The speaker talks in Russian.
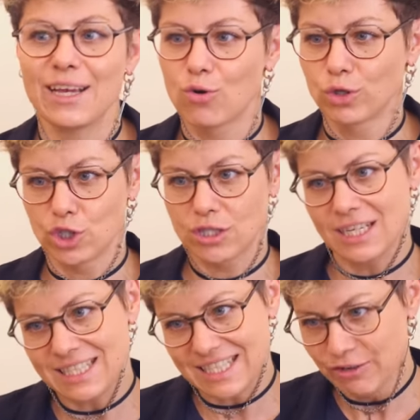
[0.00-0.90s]
ей
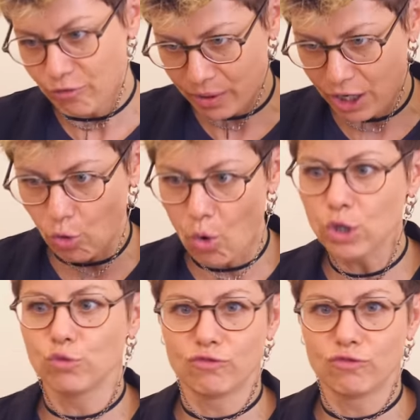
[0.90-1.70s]
хочется идти в природу,